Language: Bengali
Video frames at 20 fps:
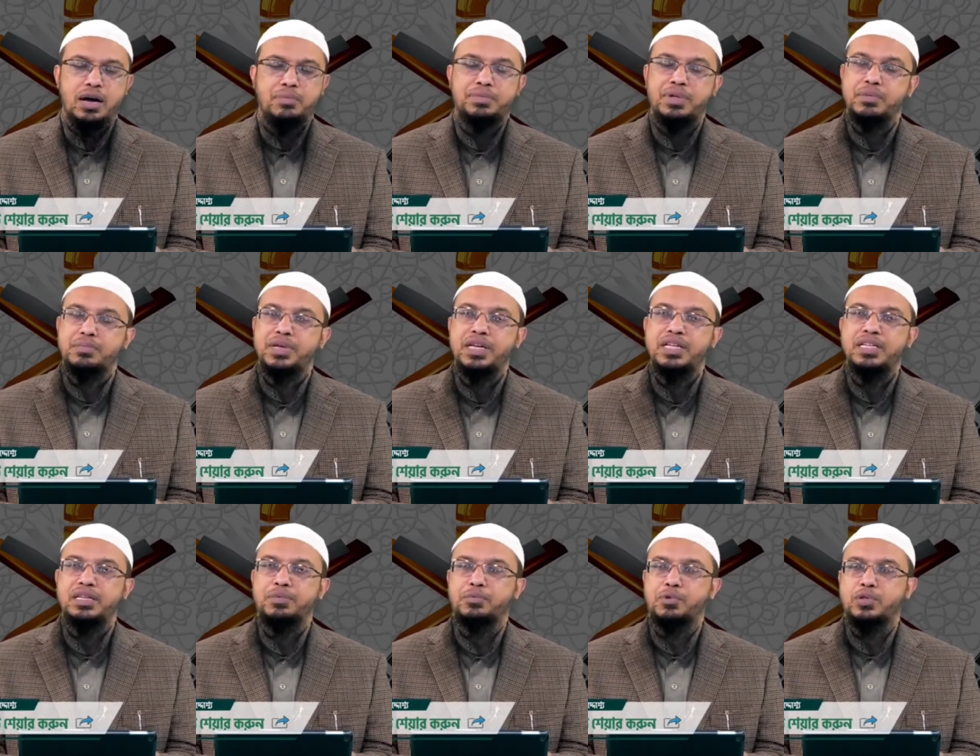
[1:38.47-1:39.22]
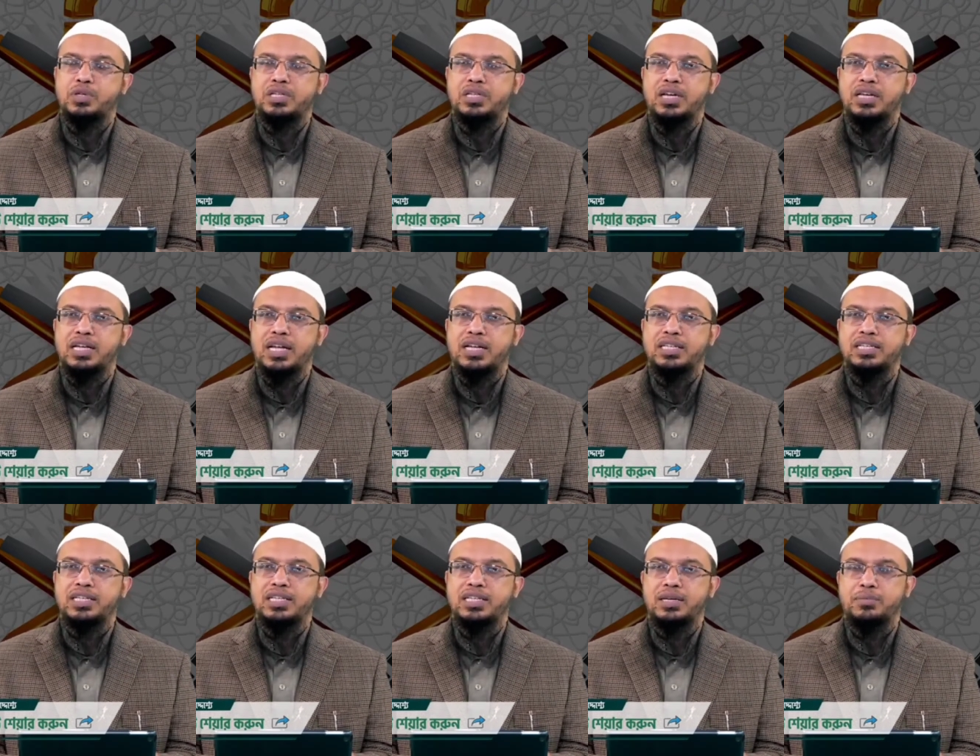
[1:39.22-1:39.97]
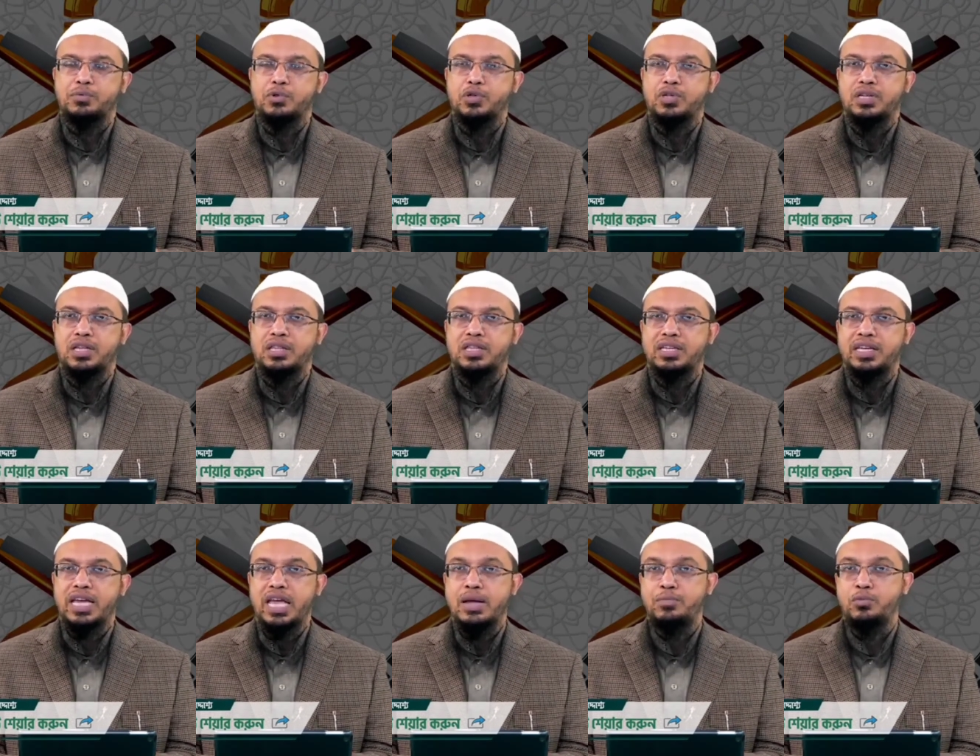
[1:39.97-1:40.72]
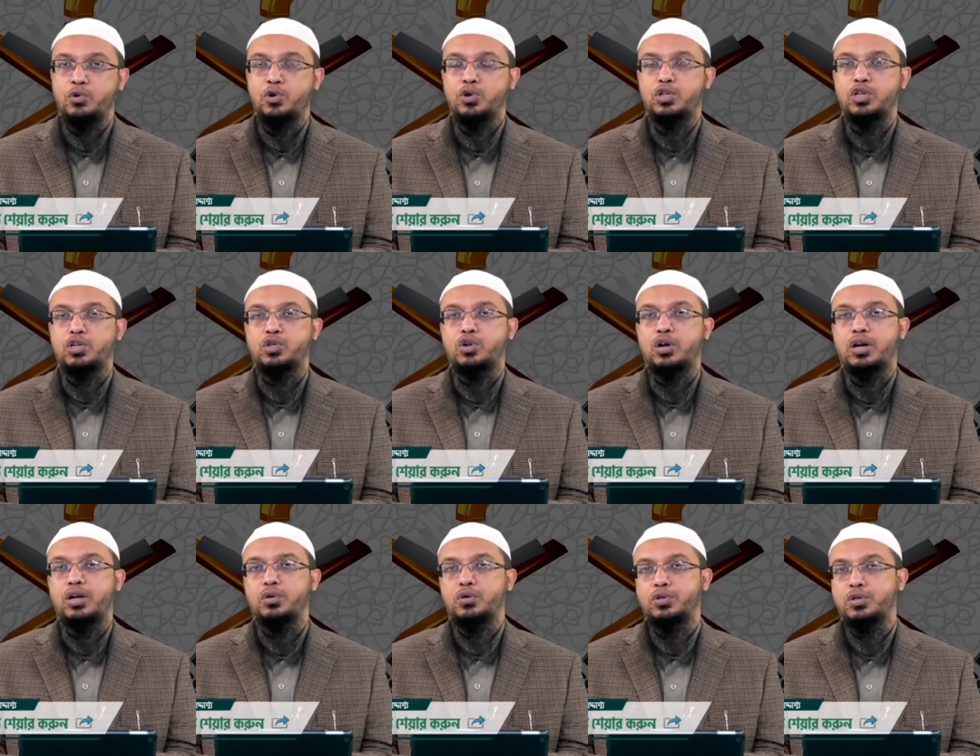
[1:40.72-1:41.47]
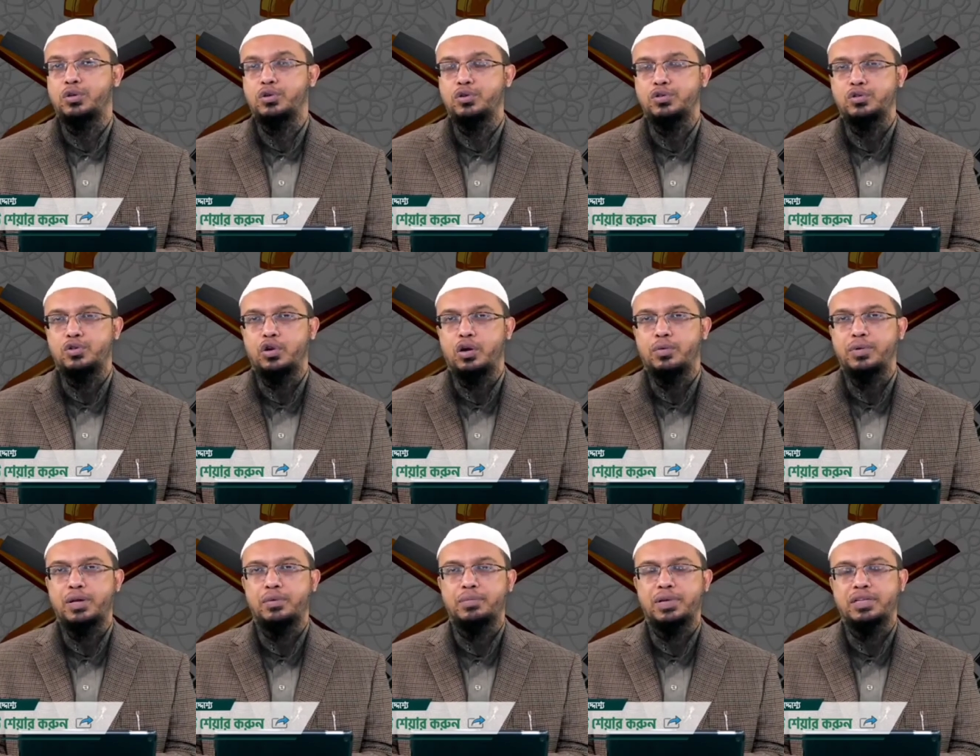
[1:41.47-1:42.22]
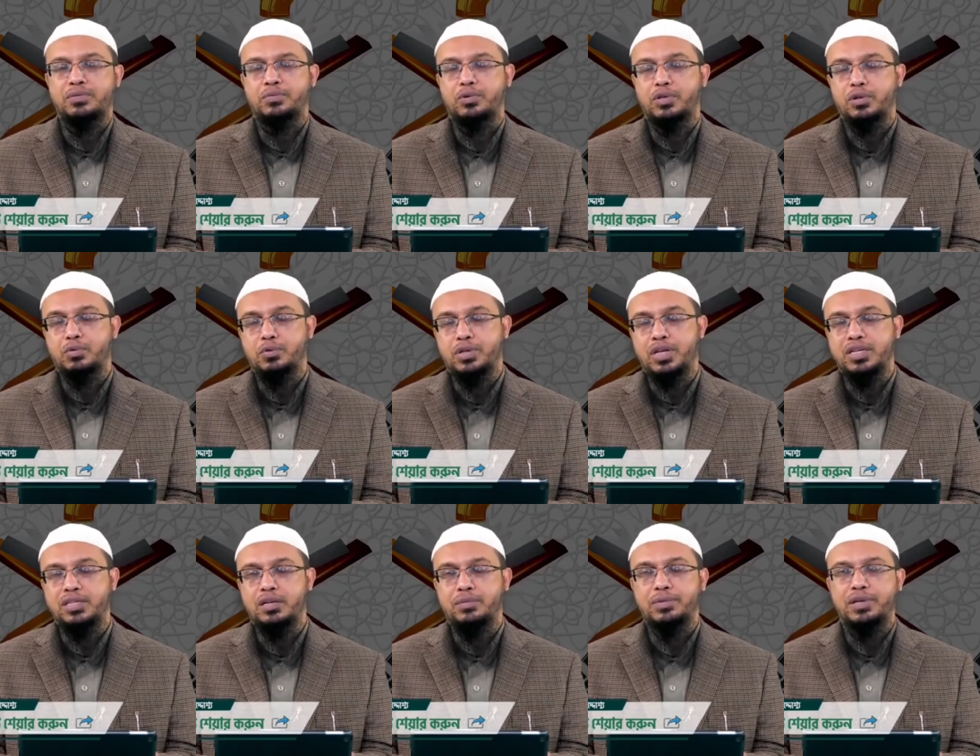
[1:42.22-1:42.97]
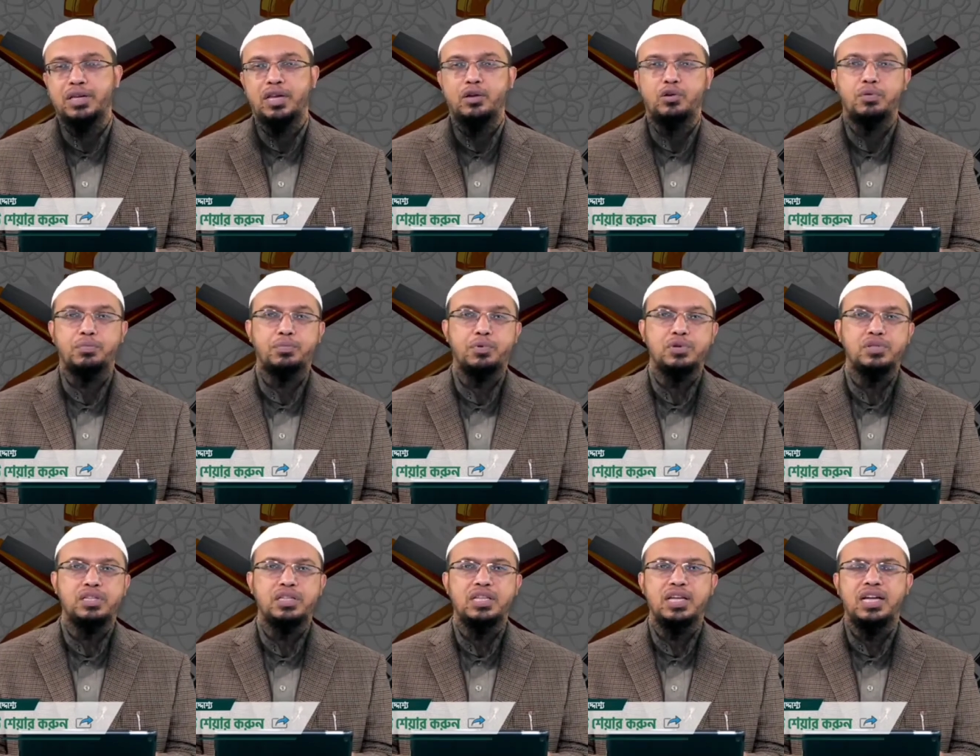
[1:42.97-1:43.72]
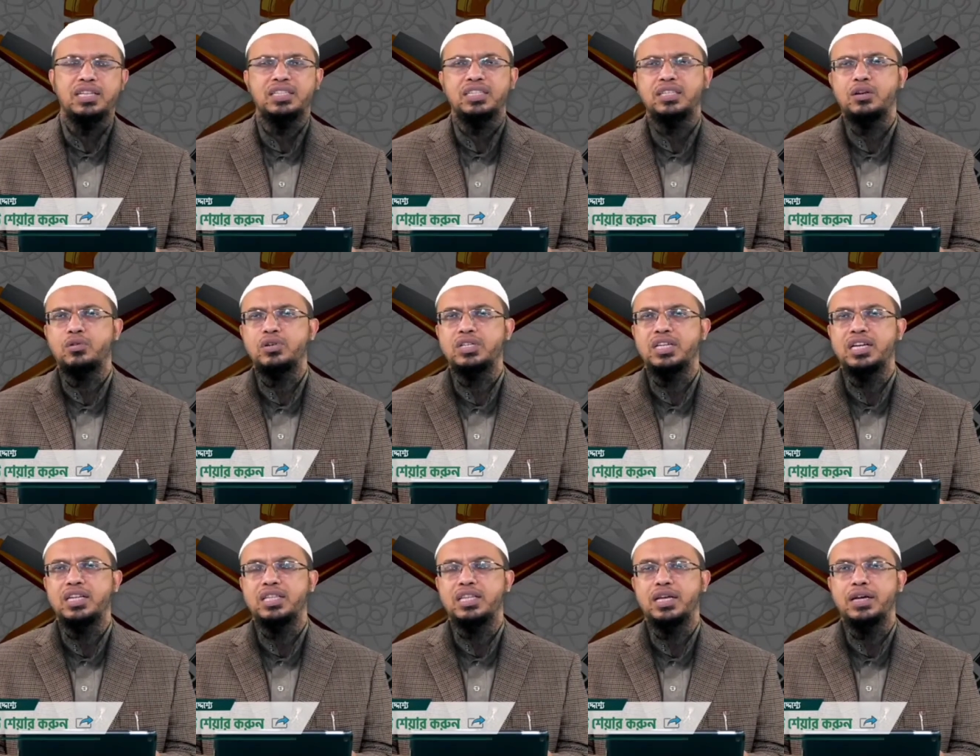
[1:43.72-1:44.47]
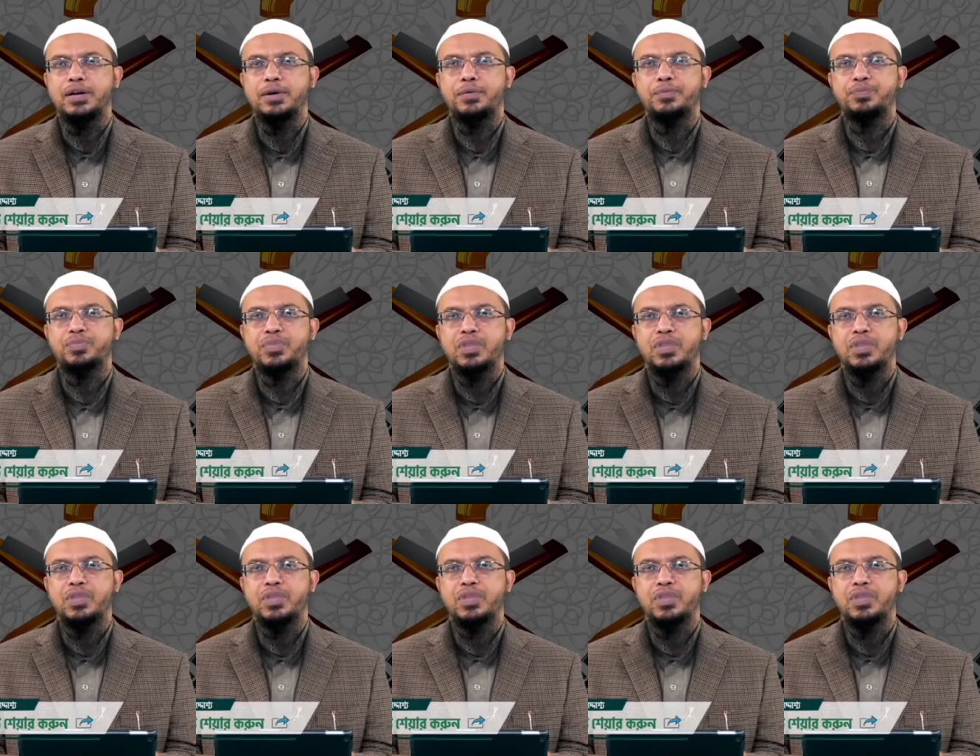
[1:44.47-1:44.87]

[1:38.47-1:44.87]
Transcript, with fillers: আপনার মেয়ে যে প্রতিষ্ঠানে আছে সে প্রতিষ্ঠান থেকে এই মুহূর্তে সরলে ক্ষতিগ্রস্ত হবেন মাঝপথে কোথায় যাবেন এরকম পরিস্থিতি আছে তাহলে সেক্ষেত্রে